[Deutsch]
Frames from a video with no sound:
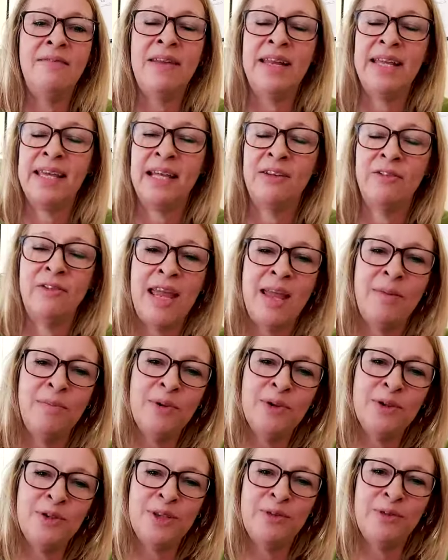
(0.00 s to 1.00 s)
wenn ich an
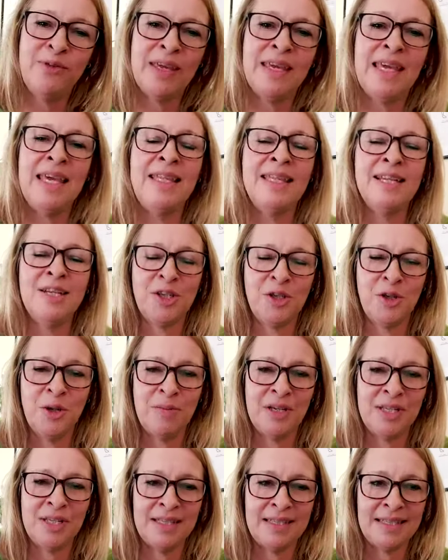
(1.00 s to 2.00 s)
Rainbows für Kinder in
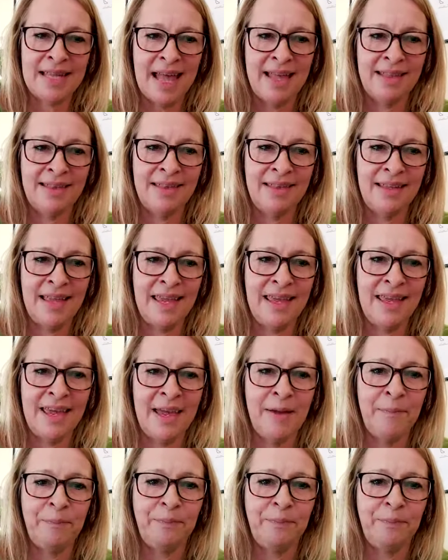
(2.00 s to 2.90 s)
stürmischen Zeiten denke.